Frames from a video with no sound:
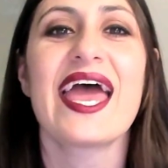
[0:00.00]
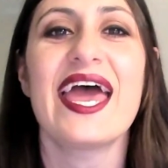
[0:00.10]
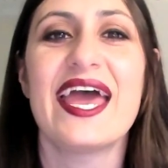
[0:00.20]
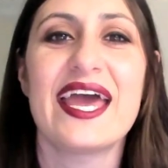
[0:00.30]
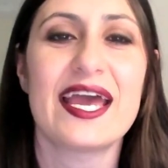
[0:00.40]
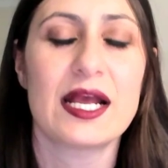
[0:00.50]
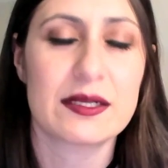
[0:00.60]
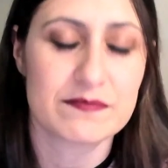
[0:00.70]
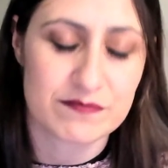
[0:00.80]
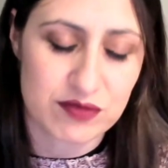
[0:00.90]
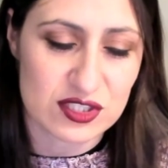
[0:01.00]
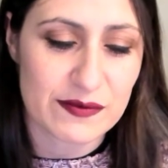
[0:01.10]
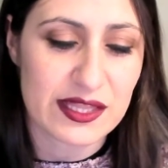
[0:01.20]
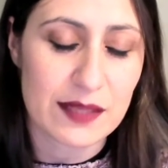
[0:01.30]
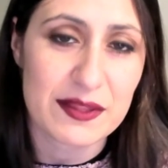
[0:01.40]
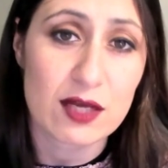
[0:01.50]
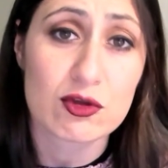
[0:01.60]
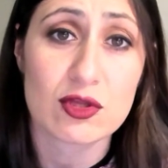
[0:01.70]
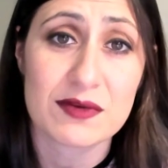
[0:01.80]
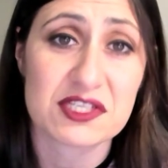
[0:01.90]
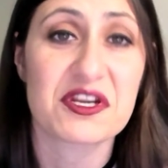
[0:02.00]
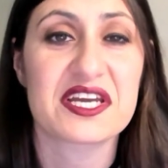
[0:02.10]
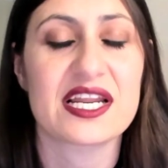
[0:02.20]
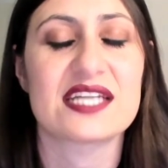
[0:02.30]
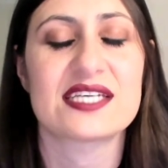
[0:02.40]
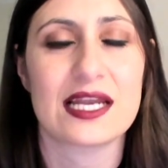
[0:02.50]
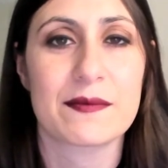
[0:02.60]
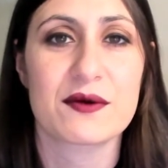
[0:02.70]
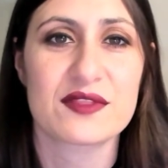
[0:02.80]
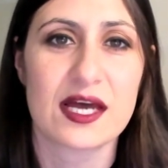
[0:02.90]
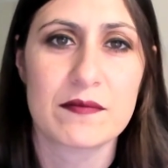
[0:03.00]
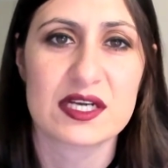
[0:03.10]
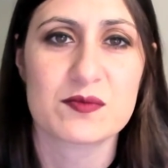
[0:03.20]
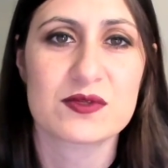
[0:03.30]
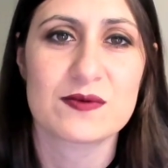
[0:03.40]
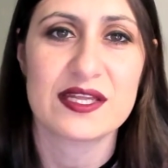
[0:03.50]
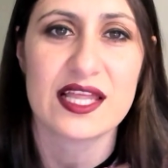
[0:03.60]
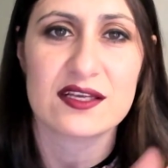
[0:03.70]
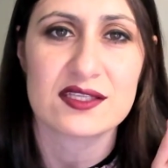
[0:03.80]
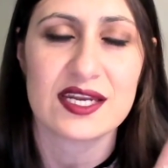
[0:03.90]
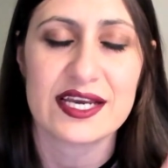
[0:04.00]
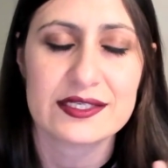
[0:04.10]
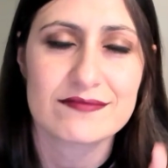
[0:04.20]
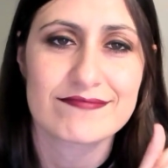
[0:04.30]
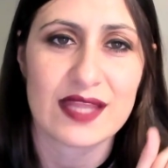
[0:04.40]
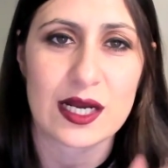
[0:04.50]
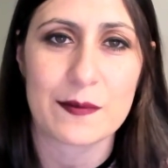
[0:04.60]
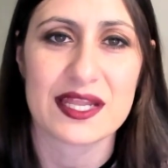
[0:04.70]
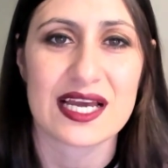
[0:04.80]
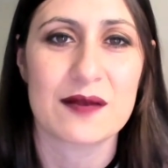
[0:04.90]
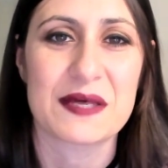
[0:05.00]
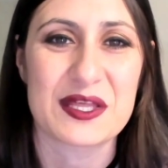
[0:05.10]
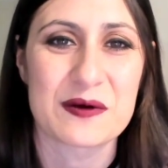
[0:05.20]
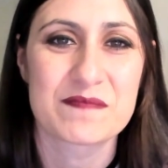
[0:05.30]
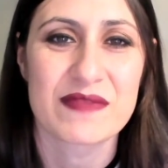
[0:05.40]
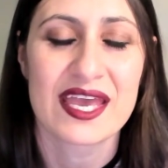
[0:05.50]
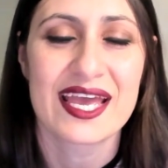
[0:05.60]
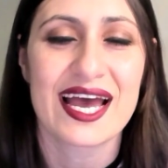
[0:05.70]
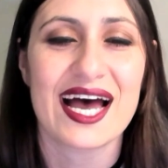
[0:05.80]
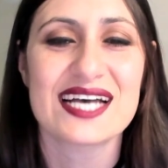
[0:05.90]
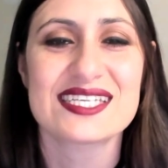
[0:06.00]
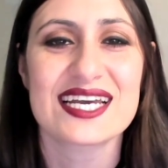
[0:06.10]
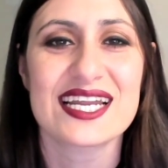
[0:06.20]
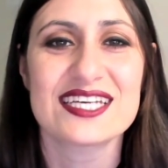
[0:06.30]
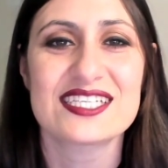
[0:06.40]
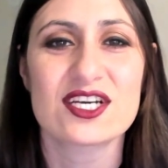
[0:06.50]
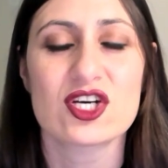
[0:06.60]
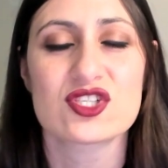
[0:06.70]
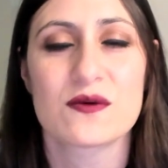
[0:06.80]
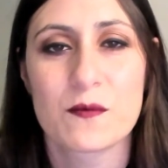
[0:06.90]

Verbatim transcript: Eh, pues evidentemente cuanto más original sea la pregunta, más posibilidades tenéis de que aparezca el vídeo. Así que nada chicos,